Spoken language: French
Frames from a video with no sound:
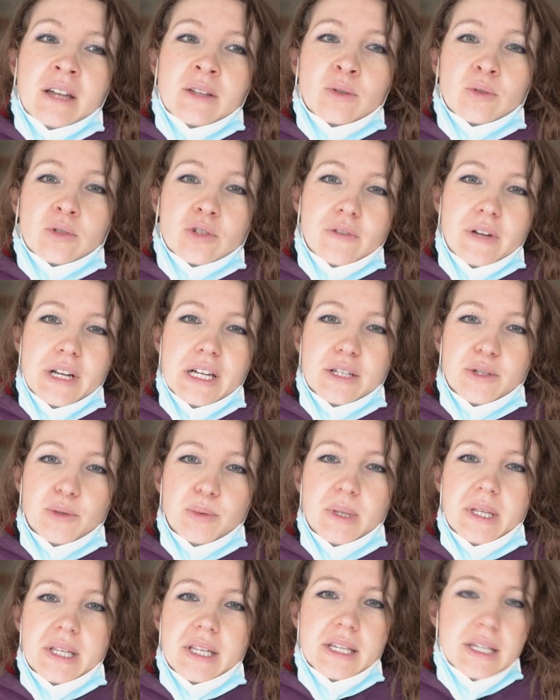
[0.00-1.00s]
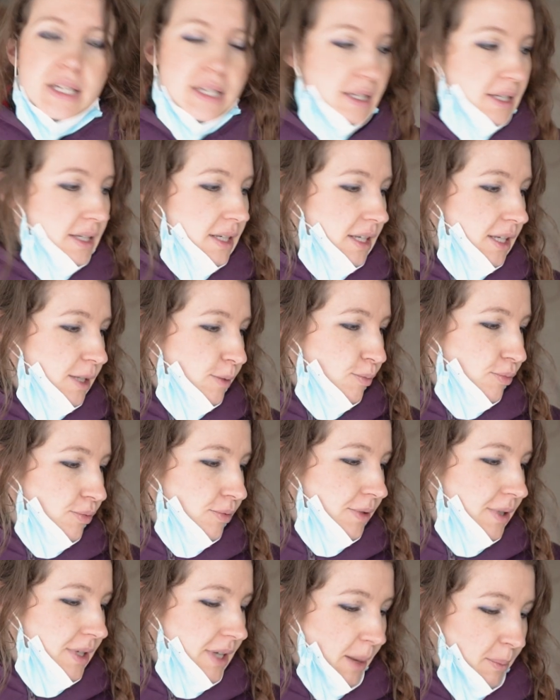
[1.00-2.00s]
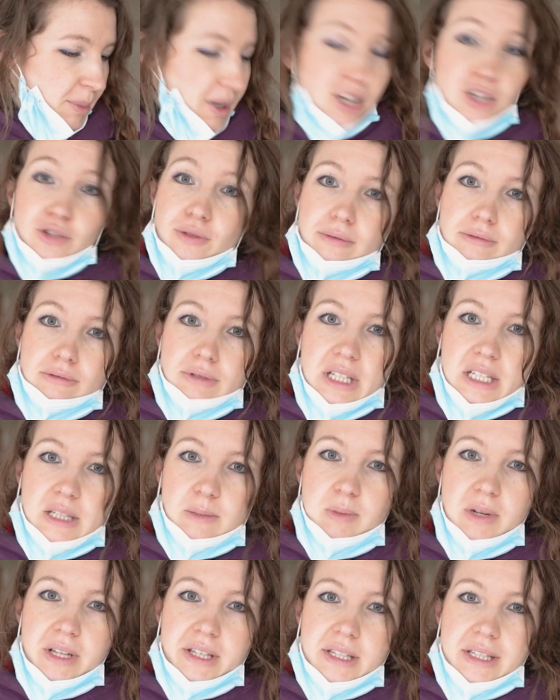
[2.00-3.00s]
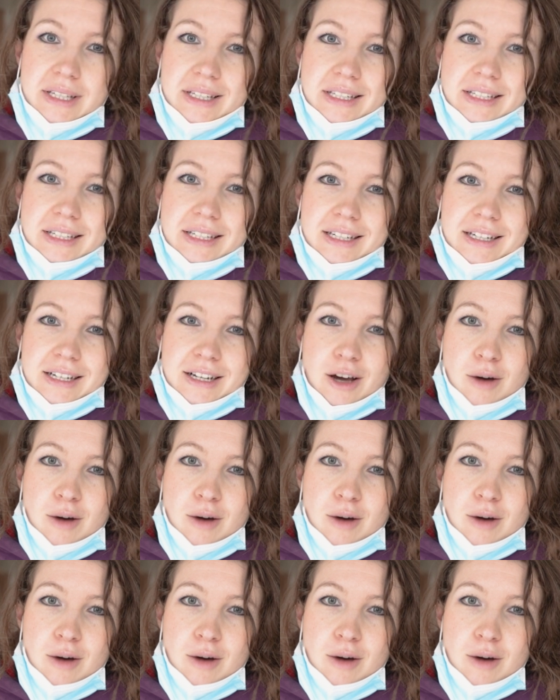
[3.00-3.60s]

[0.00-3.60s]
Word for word: Donc je vais l'essuyer et puis après je vais vous expliquer